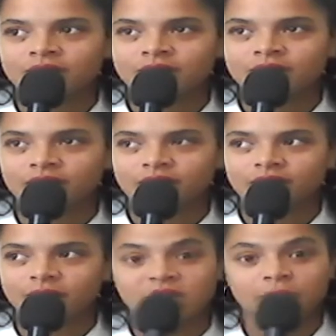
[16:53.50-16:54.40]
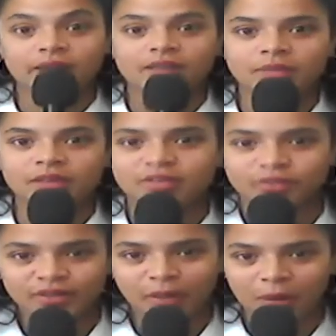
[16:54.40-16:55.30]
Et, mais j'avais pas que des béquilles,
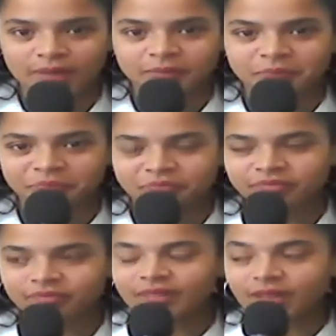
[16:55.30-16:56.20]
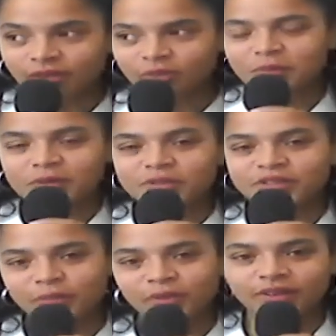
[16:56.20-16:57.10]
j'avais aussi un plâtre. Donc après, moi,
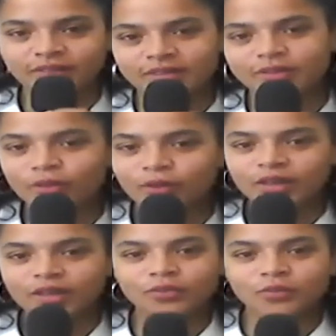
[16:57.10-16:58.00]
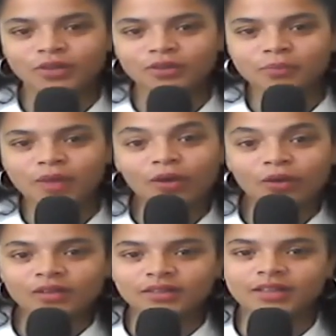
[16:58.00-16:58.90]
j'ai demandé, j'ai dit, ok, tu me donnes une
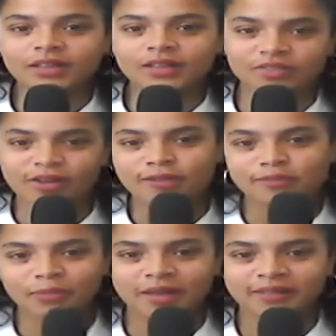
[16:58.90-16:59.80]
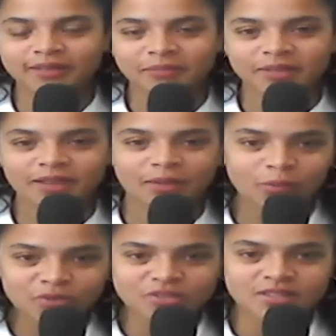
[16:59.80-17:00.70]
parole, et j'enlève mon plâtre. Et à un
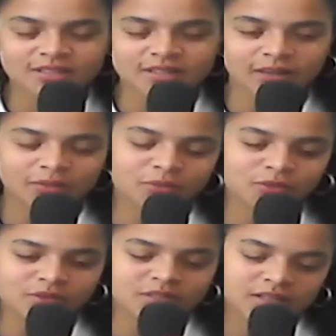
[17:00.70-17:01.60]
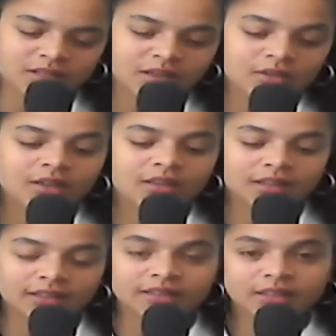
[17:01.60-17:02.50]
moment où je dis ça, le monsieur il dit, il y
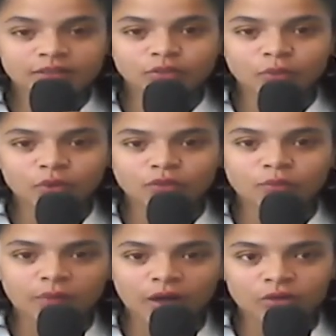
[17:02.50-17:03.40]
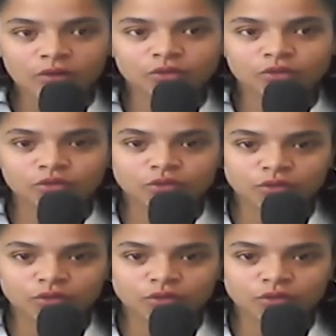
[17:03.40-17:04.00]
a quelqu'un qui demande une parole de Dieu,